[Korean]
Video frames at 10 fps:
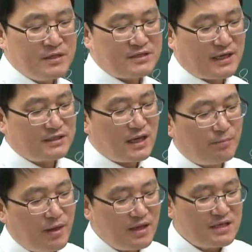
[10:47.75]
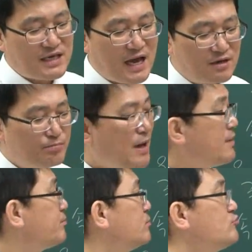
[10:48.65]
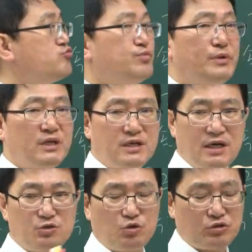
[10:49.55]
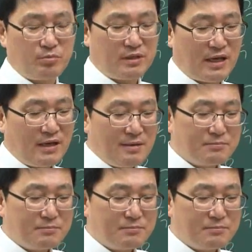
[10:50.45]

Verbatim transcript: 자, 그다음에 작은 파이프는 구부리기가 좋습니다.